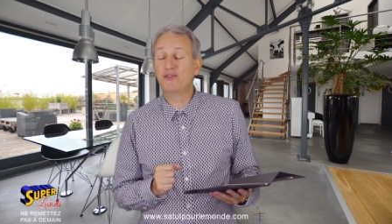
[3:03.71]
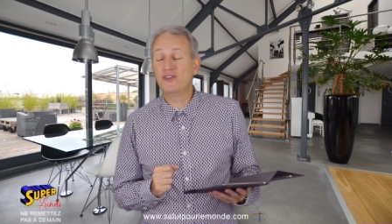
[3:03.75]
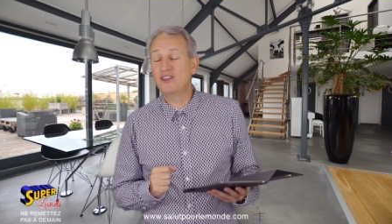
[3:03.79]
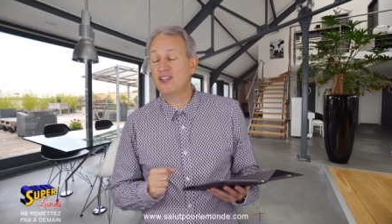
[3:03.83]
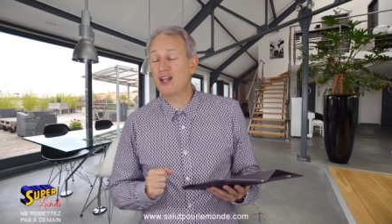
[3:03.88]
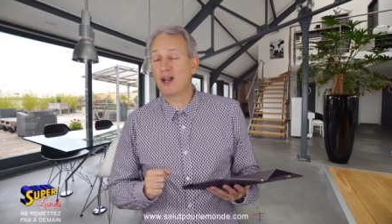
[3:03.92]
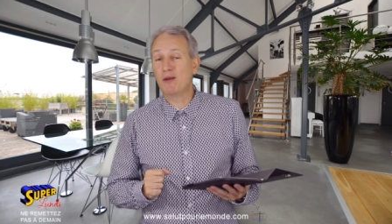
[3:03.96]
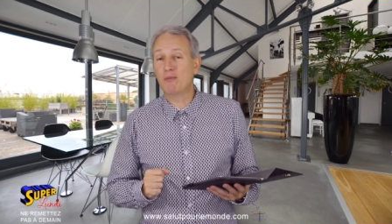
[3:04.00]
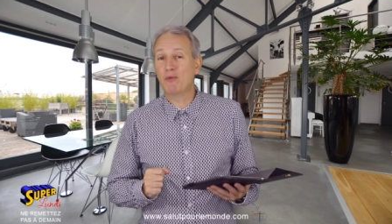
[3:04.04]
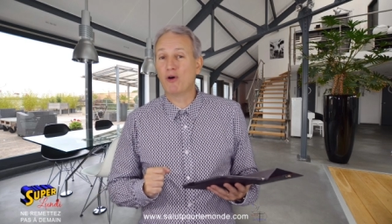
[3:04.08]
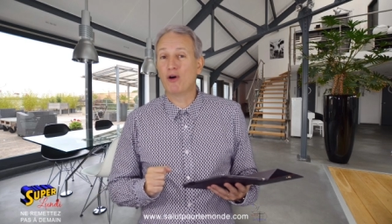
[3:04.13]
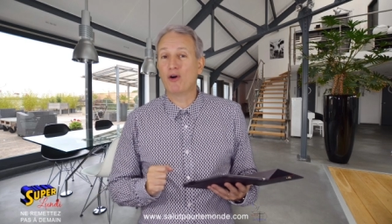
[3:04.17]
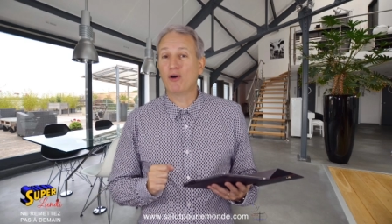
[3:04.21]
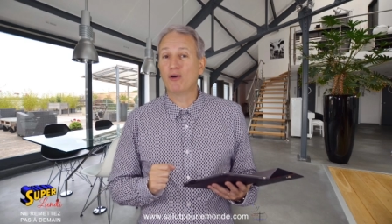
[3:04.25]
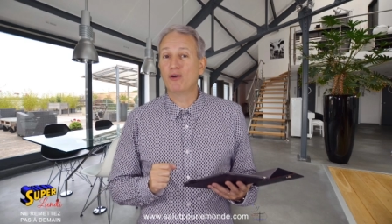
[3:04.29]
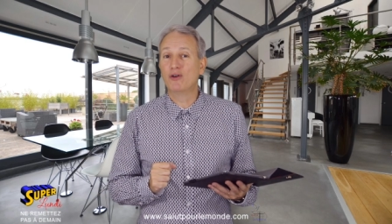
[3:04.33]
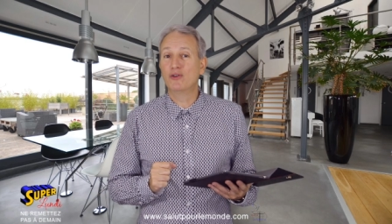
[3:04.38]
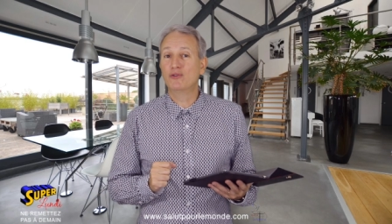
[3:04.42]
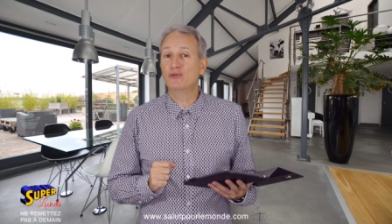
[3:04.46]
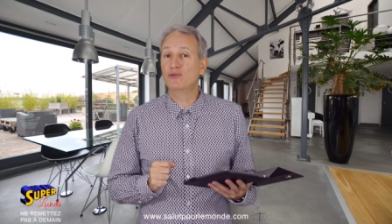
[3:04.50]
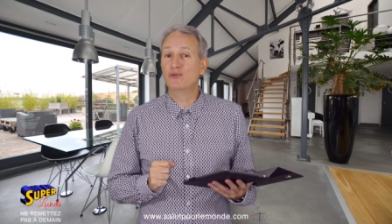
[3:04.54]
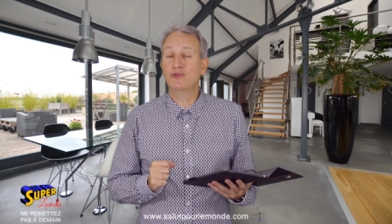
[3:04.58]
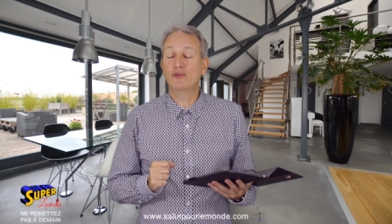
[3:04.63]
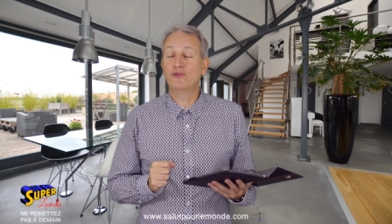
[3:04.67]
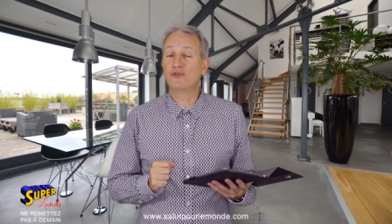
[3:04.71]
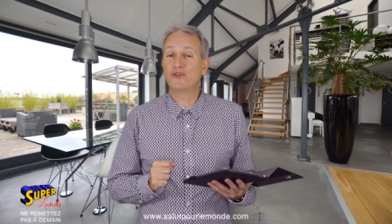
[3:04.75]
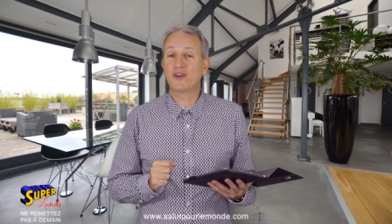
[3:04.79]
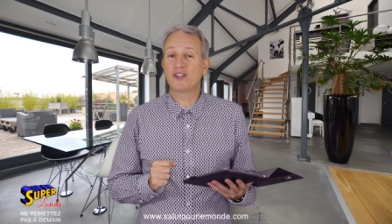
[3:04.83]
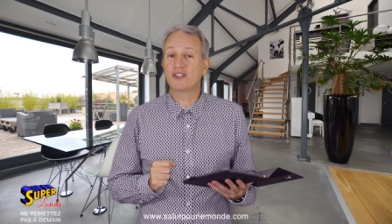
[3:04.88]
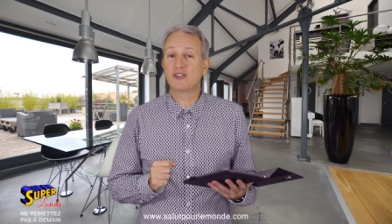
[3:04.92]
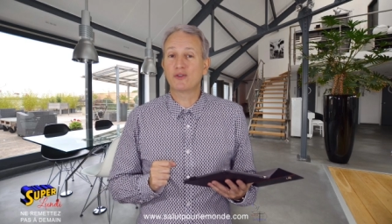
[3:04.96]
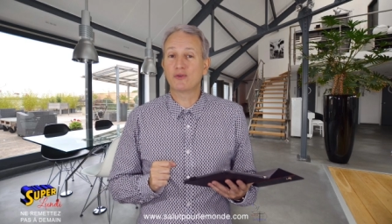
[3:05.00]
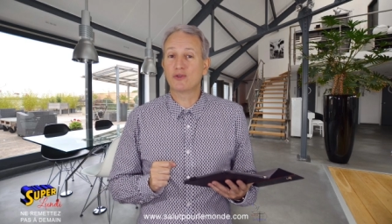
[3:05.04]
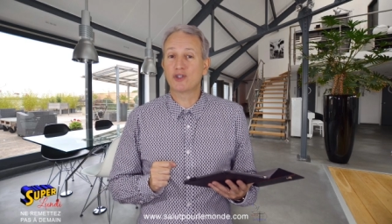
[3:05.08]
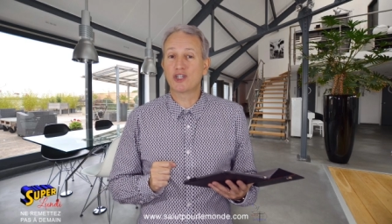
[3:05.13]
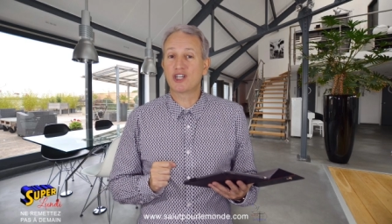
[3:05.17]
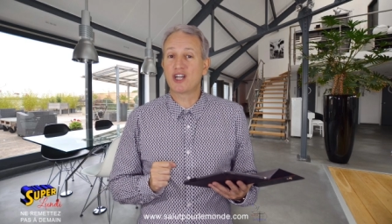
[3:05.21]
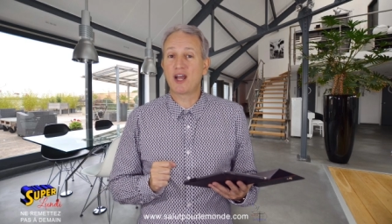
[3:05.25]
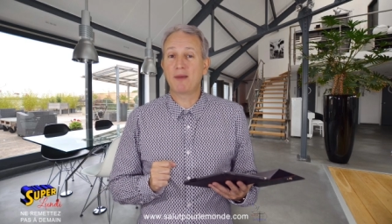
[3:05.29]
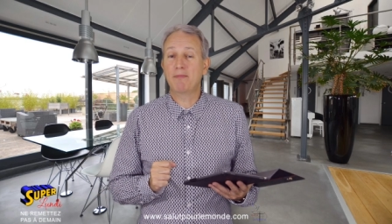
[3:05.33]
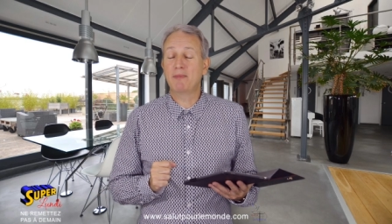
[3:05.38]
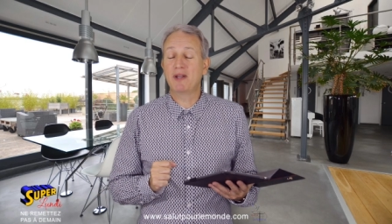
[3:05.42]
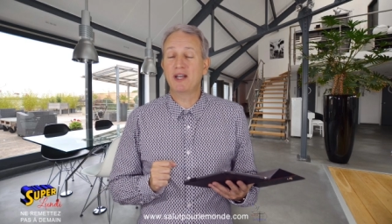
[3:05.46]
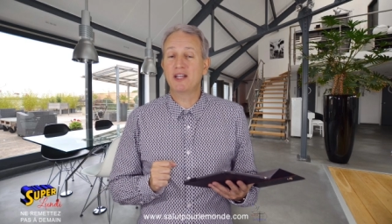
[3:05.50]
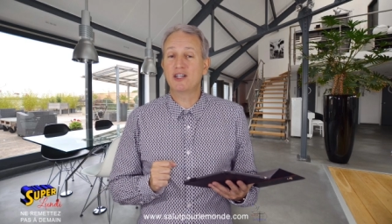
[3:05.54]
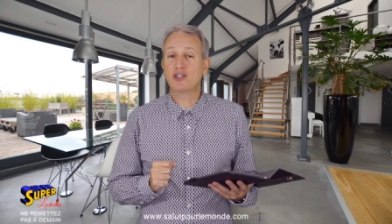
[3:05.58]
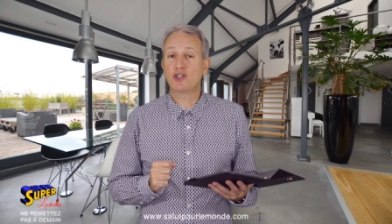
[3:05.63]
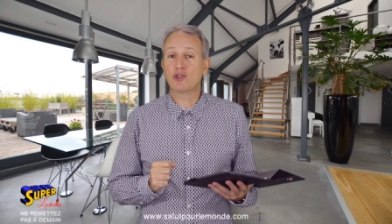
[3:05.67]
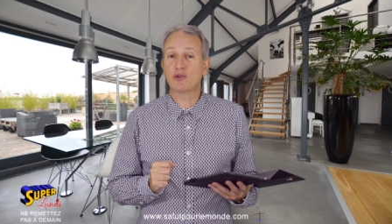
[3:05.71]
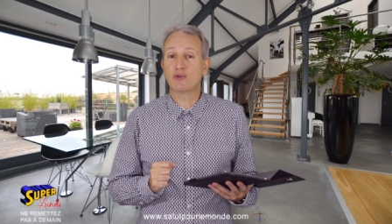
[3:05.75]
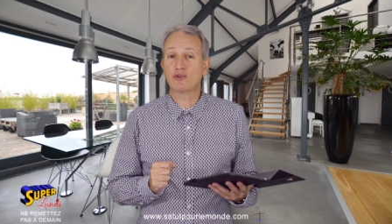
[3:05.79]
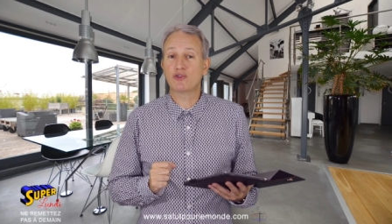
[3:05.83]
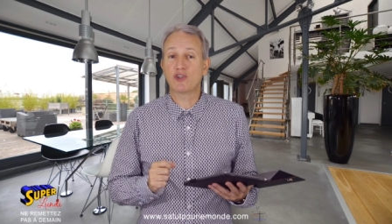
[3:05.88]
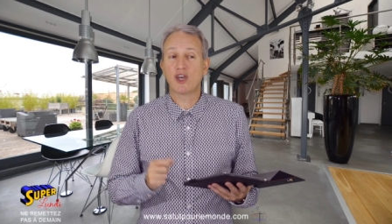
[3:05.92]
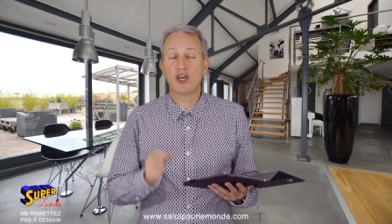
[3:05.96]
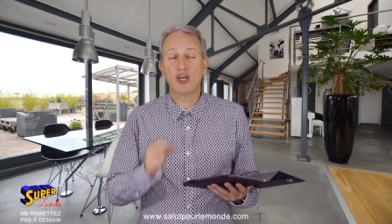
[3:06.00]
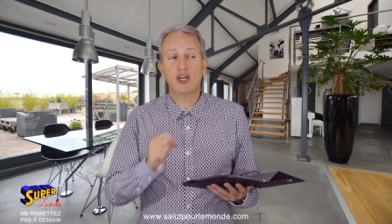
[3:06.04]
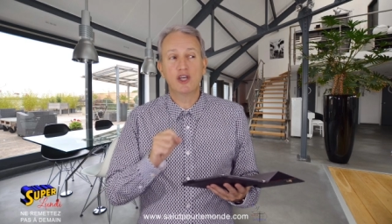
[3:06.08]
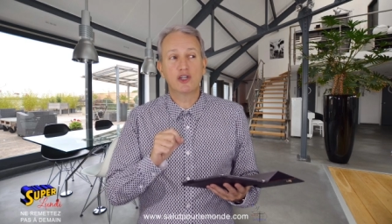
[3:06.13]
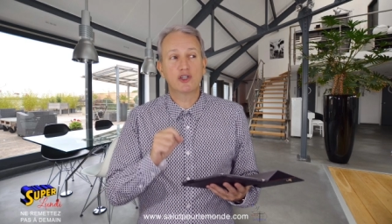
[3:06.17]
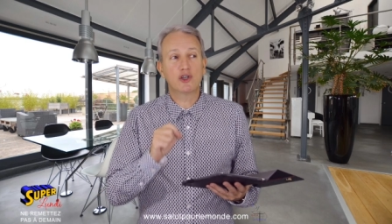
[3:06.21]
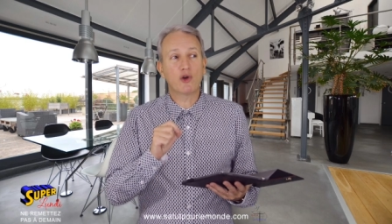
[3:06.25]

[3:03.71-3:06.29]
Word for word: finalement, nous ne fassions jamais les choses.